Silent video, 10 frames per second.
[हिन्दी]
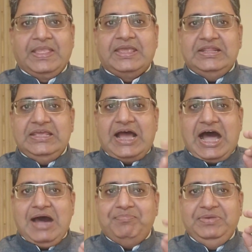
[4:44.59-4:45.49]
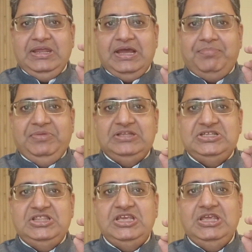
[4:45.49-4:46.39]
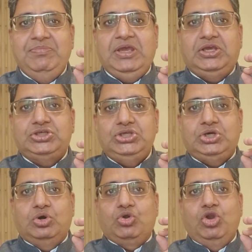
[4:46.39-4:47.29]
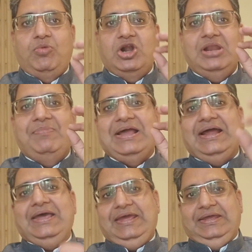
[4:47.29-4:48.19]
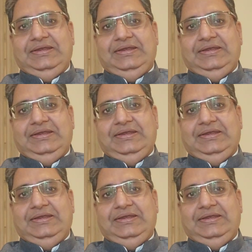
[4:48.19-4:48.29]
यदि आपने अपने जिंदगी में किसी को रोल मॉडल माना है